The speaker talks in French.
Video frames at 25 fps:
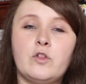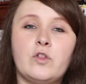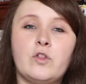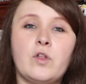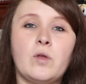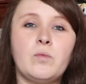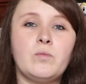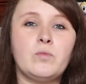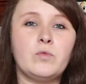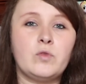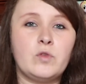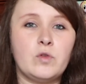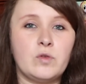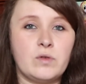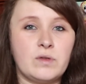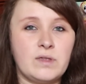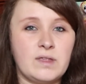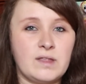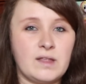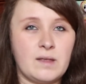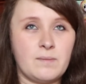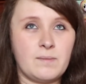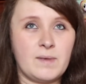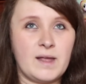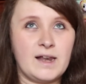le tome 2
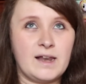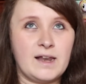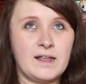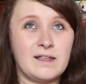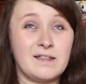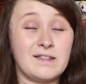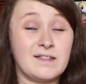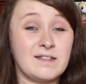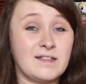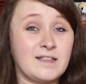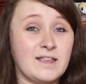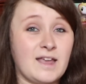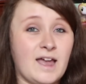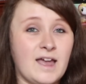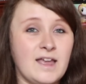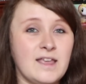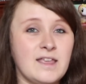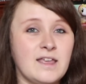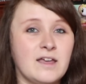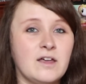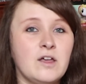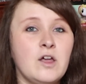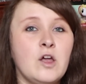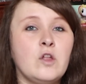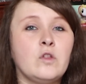qui s'appelle
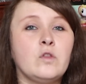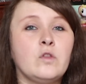Sky,